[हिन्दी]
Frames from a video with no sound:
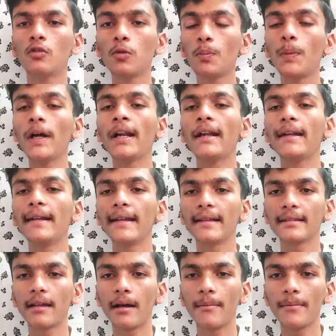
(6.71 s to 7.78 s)
सुपर हंड्रेड
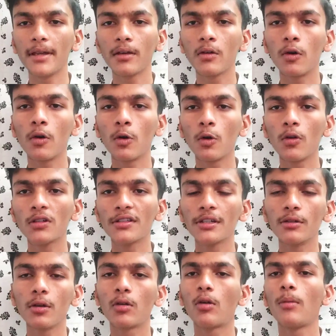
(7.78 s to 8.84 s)
एग्जाम में कौन कौन
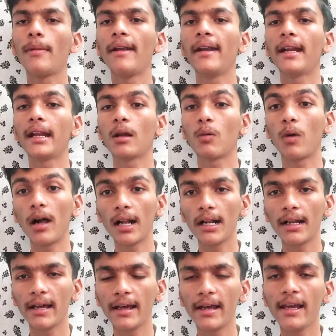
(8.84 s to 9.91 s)
से डॉक्यूमेंट
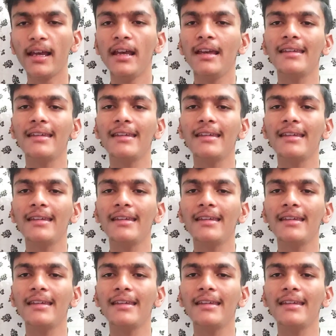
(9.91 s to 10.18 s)
रिक्वायर्ड है